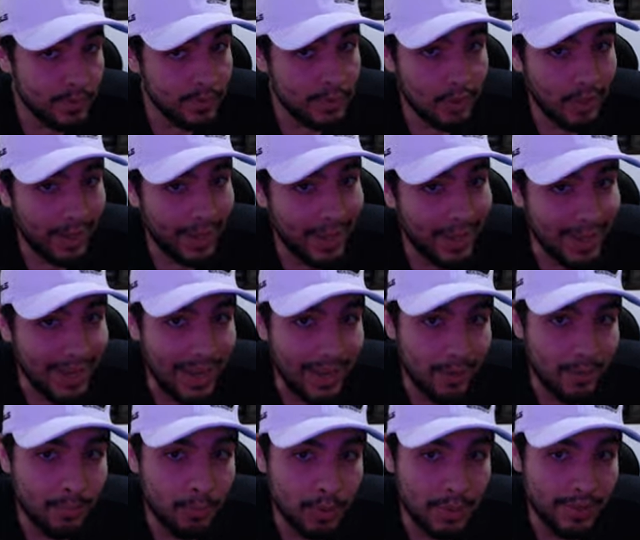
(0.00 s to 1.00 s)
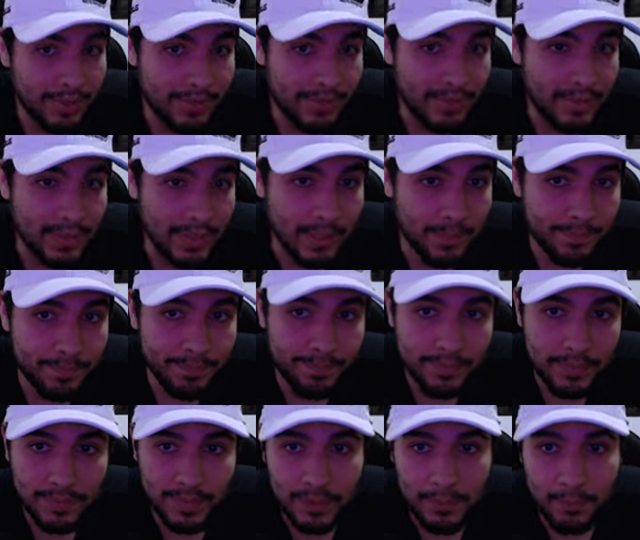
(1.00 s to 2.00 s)
só que é caro, muita vida.
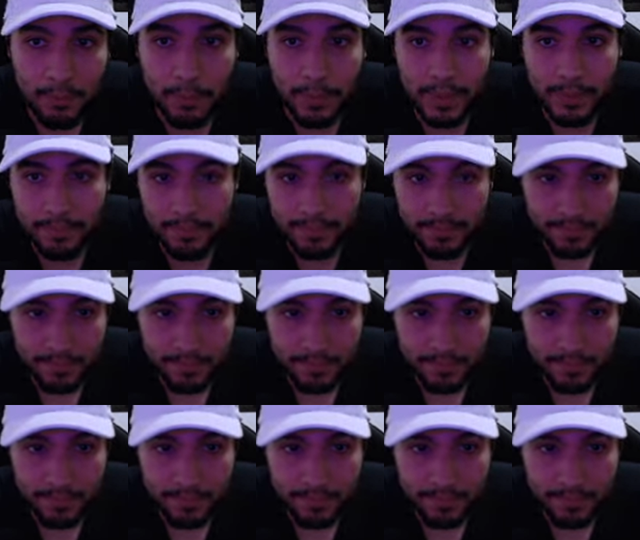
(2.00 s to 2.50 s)
Vai no B.